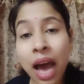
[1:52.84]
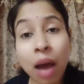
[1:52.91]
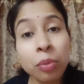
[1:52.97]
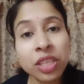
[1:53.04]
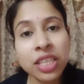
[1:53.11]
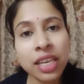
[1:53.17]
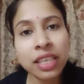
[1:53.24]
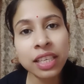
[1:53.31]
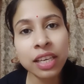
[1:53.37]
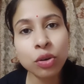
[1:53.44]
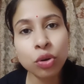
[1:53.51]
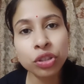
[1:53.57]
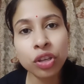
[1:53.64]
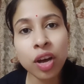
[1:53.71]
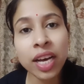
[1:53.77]
আমি জানি কি
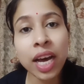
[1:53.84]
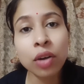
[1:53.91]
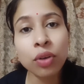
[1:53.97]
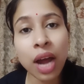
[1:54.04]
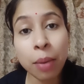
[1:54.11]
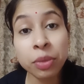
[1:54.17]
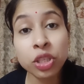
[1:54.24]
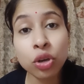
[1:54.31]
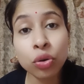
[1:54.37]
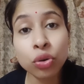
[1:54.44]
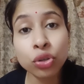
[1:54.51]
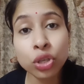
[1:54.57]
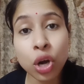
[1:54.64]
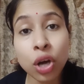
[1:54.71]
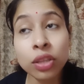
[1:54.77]
করতে হয় কারণ আমি যখন
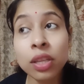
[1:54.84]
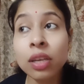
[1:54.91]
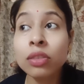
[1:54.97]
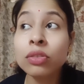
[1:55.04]
সৎ